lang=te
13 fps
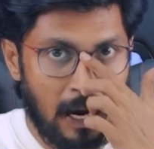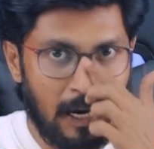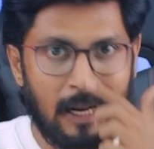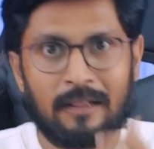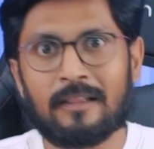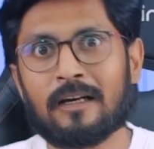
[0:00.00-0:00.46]

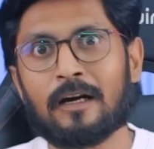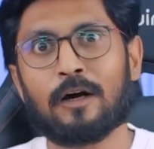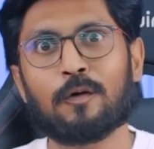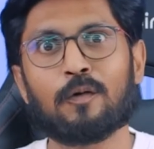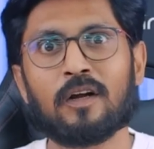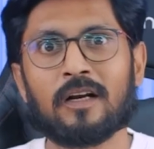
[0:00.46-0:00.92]
అండ్
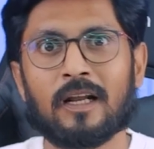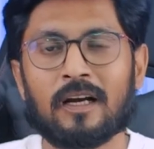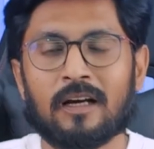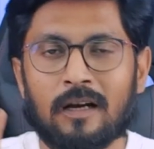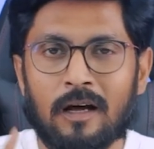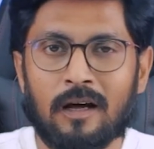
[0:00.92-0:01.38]
అంతేకాకుండా
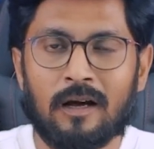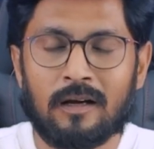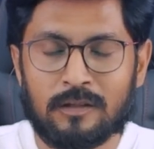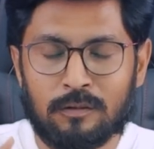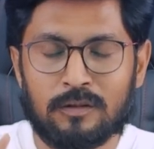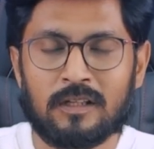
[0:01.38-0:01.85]
నెలకు నా
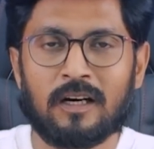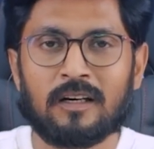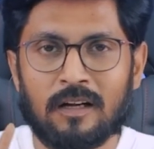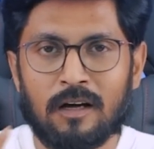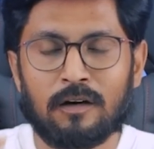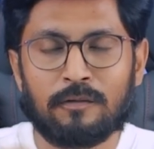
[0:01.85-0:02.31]

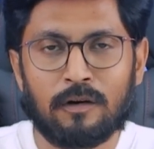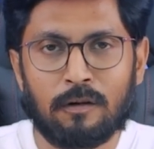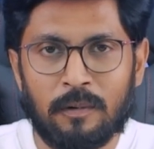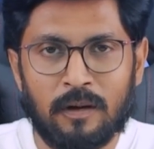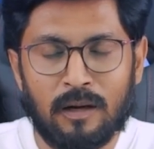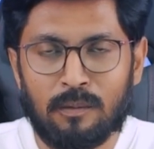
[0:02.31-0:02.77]
సంవత్సరానికి నాలుగు వేల
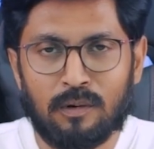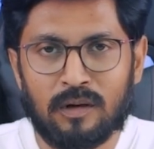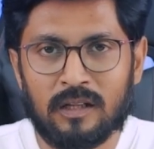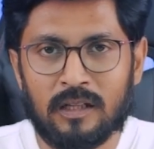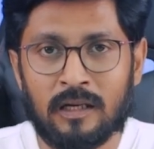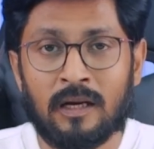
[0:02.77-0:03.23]
రూపాయలు
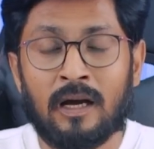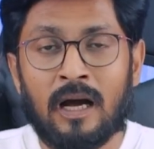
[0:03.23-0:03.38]
ఉంటుంది